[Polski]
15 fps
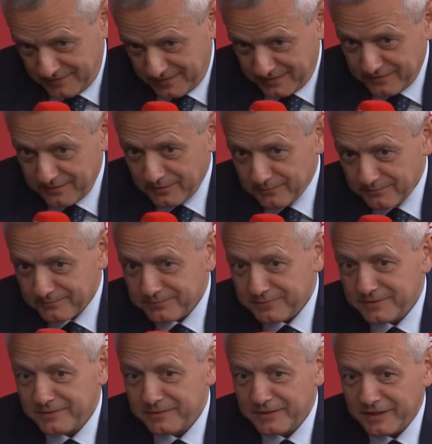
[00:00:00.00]
No,
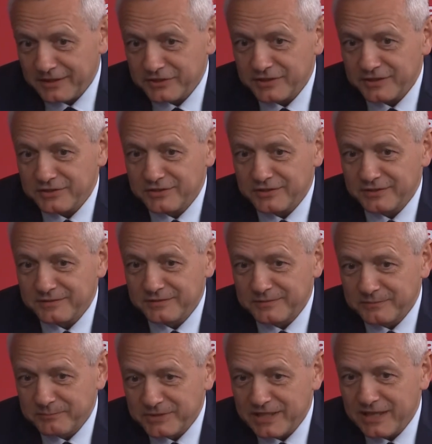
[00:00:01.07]
y, ja się no.
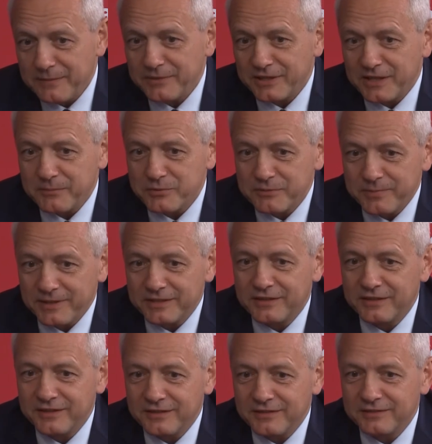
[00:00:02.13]
znałem takie
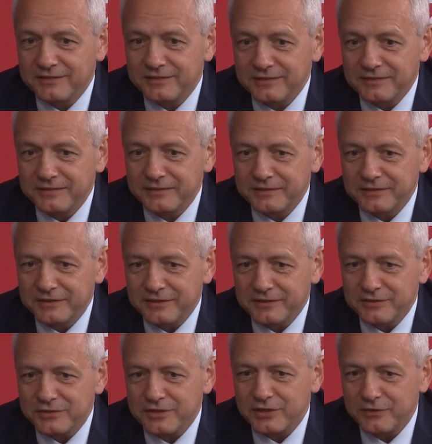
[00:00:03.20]
przypadki, kiedy,
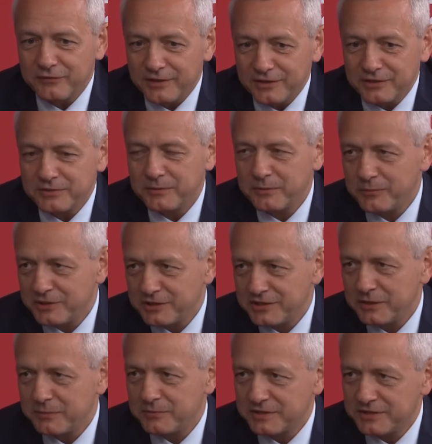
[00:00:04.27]
kiedy żartowali sobie moi
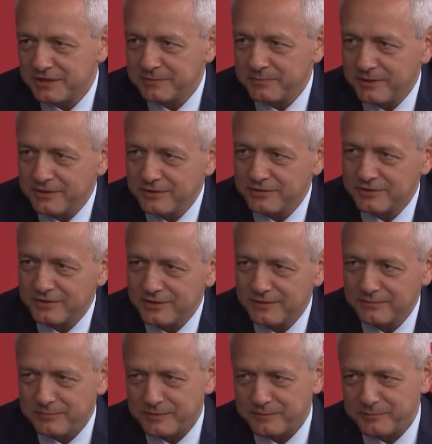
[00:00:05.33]
znajomi biznesmeni,
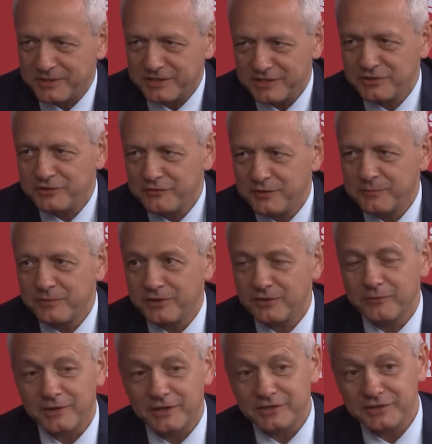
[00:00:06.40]
że prezesi firm
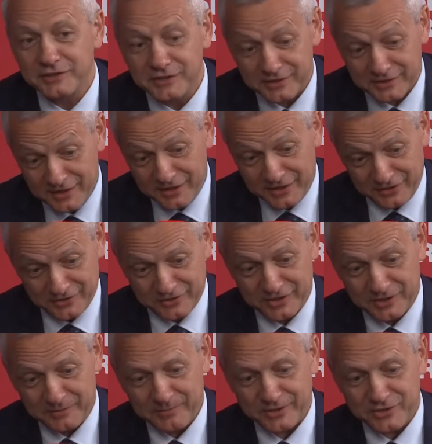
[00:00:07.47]
telekomunikacyjnych
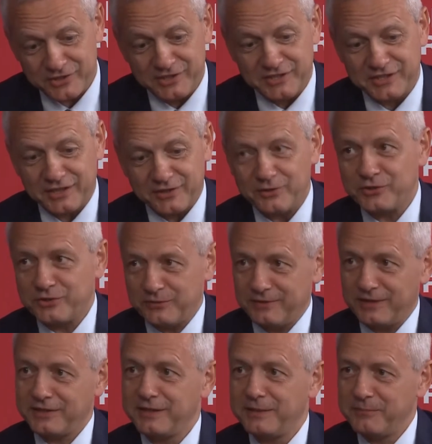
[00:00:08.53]
siedzieli i patrzyli z radością,
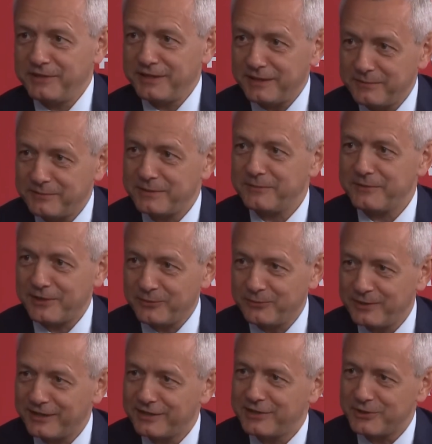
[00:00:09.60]
jak nabija im tam
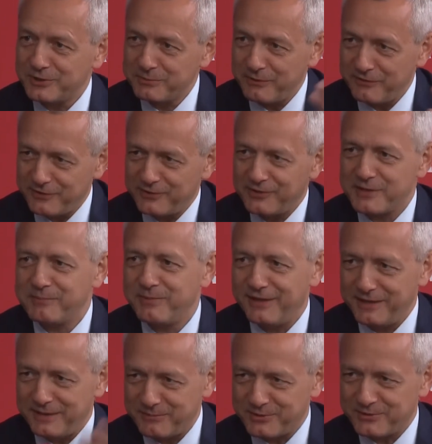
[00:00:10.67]
rachunek ta rozmowa do RPA
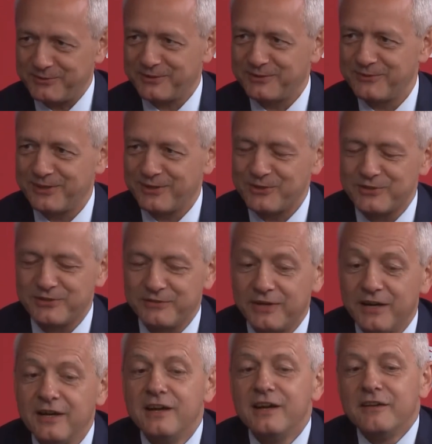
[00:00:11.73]
na przykład, która kosztowała.
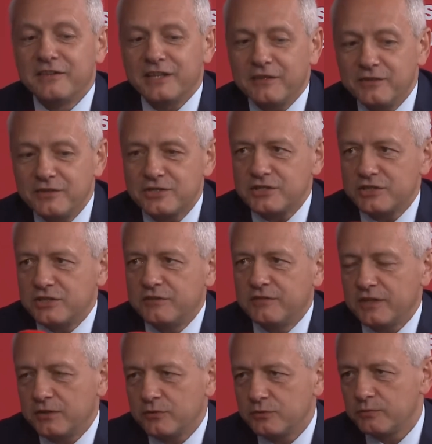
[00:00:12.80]
W tej chwili szczęśliwie
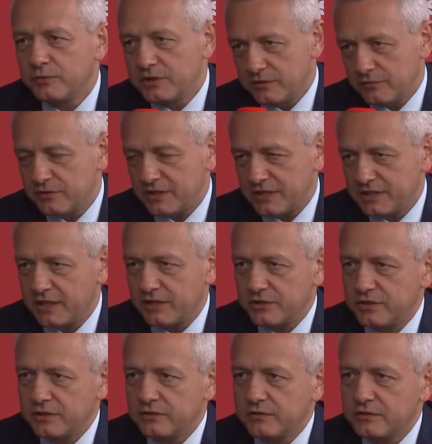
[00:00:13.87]
te usługi są coraz
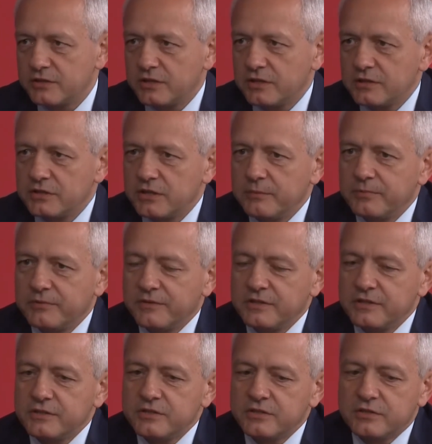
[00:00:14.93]
tańsze, to trzeba, trzeba
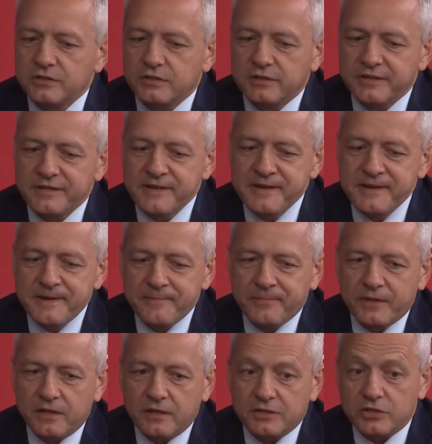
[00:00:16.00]
powiedzieć. E,
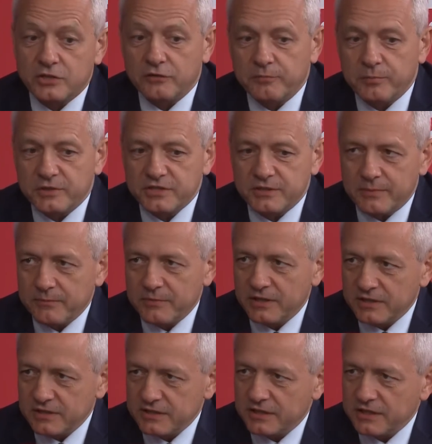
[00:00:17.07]
e, zresztą w Polsce mamy
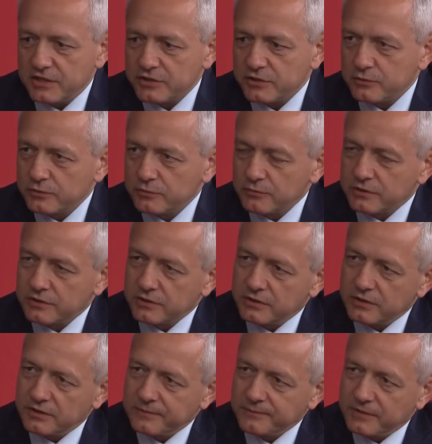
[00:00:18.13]
jedne z najtańszych usług,
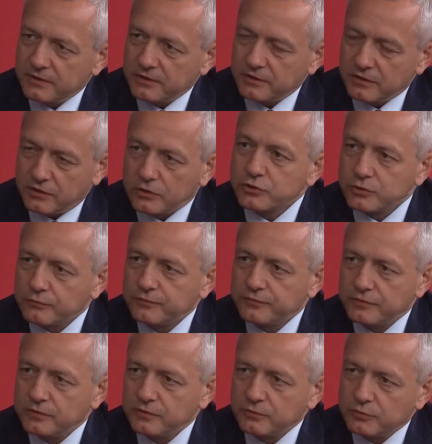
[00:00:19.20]
e, kosztów
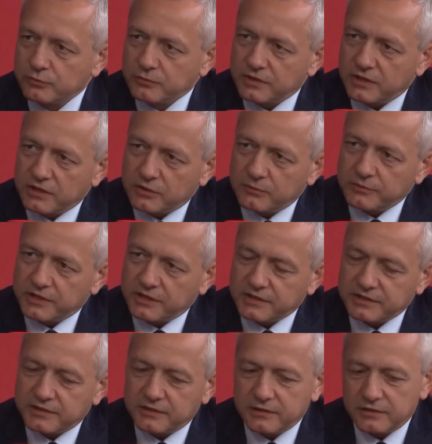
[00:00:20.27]
usług
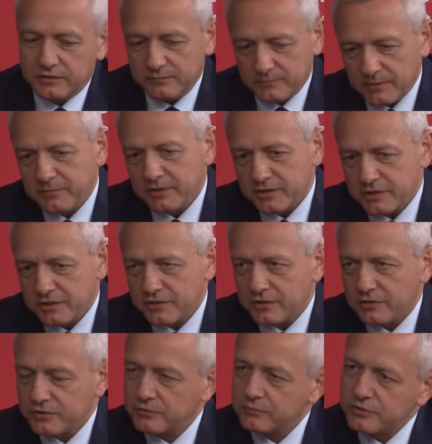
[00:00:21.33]
telekomunikacyjnych i mamy nadzieję, że
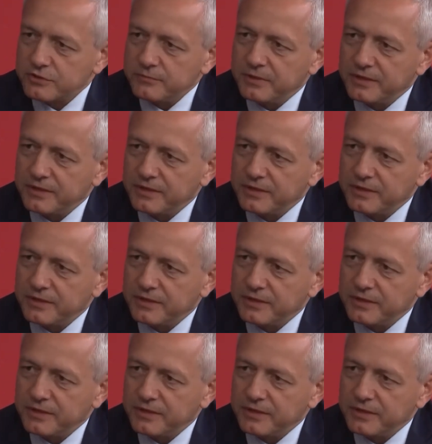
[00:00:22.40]
to się utrzyma.